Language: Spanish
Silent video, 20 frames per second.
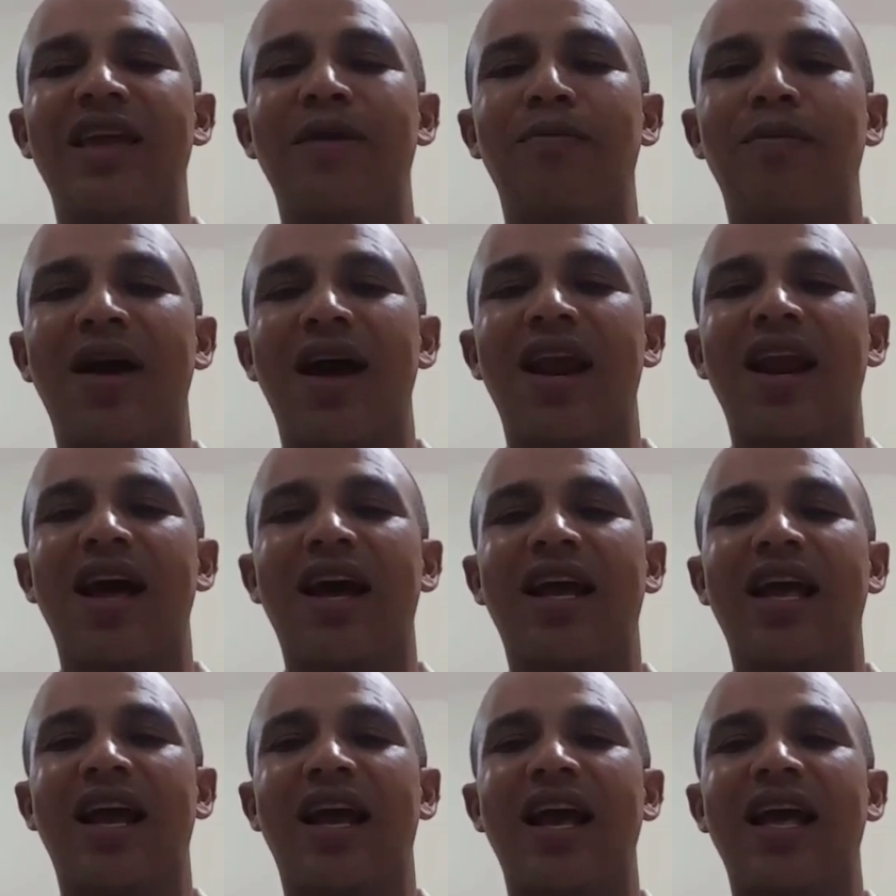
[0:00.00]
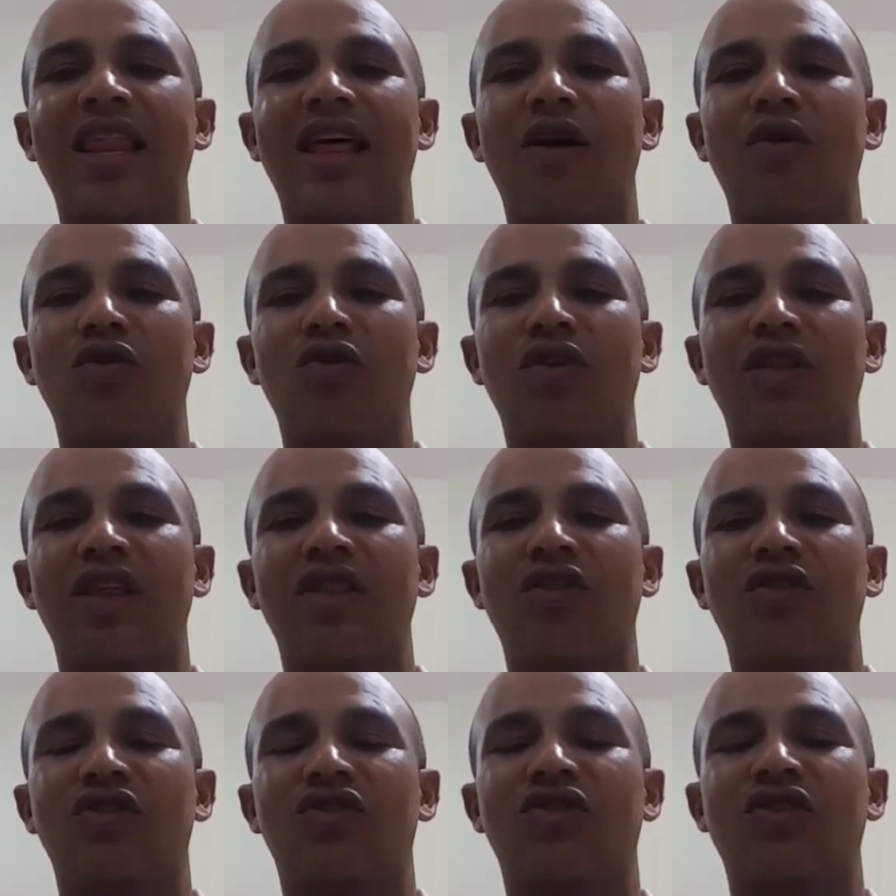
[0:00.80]
y malas que cada uno
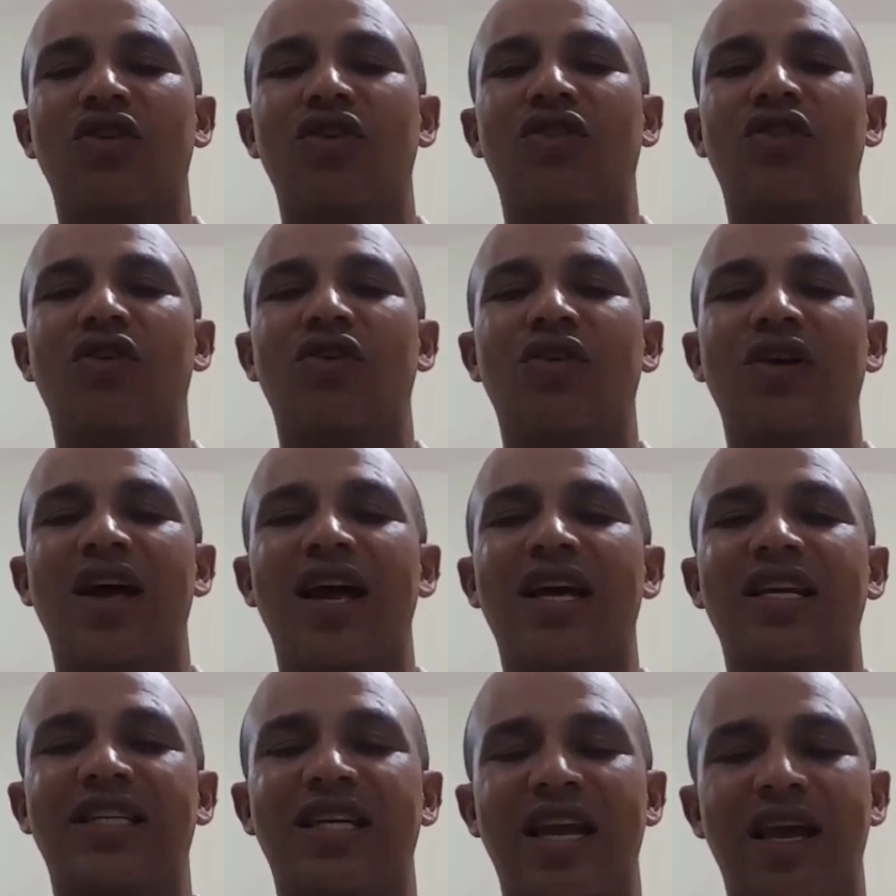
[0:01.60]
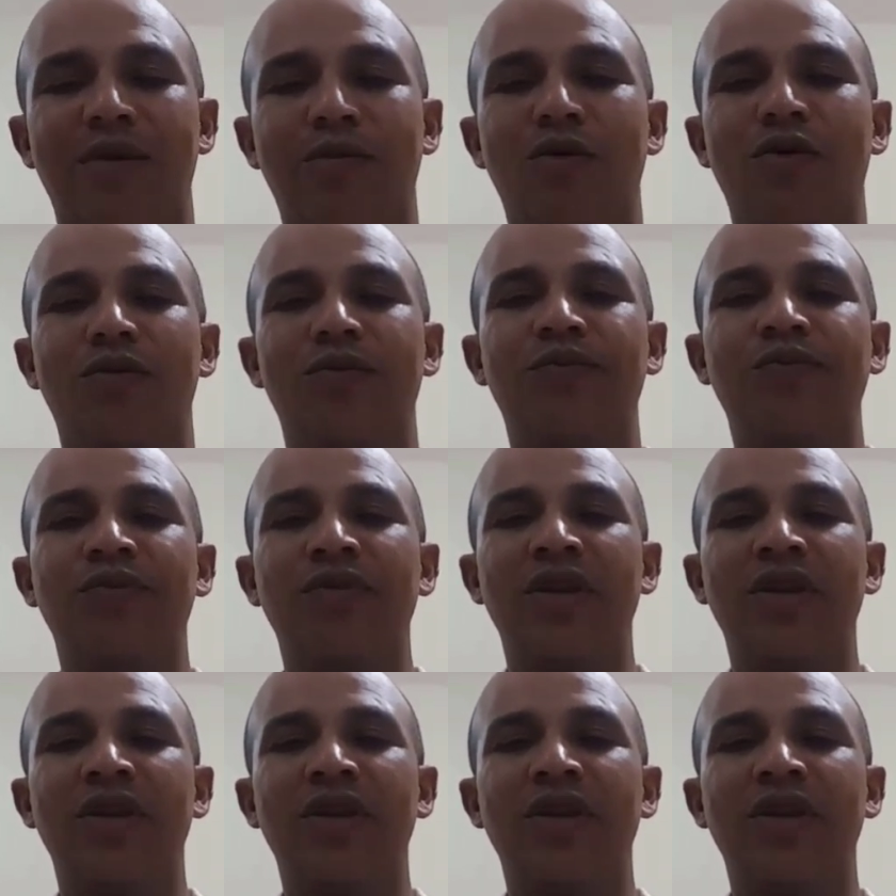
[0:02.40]
de nosotros hacemos?